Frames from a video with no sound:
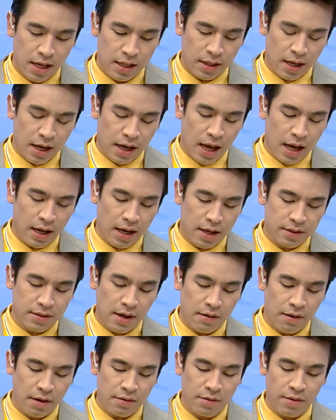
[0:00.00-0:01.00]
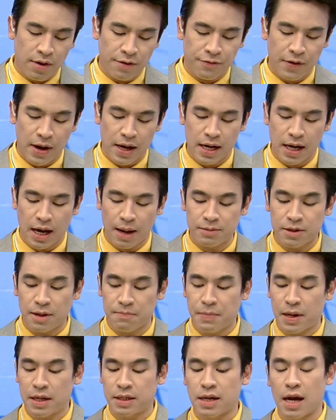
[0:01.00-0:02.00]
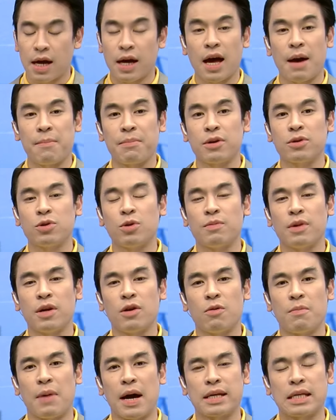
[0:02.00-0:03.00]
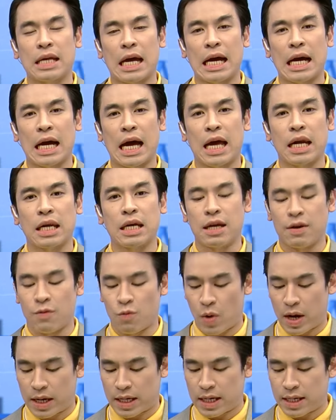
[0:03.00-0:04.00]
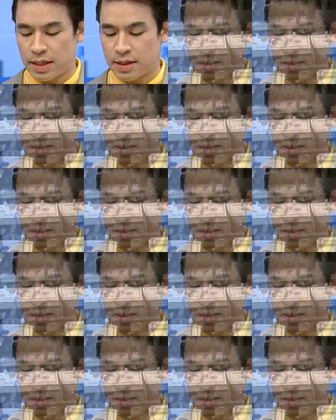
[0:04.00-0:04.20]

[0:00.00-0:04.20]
ธนาคารกลางสหรัฐหรือว่าเฟดนะครับจะเปิดฉากการประชุมนโยบายทางการเงินวันที่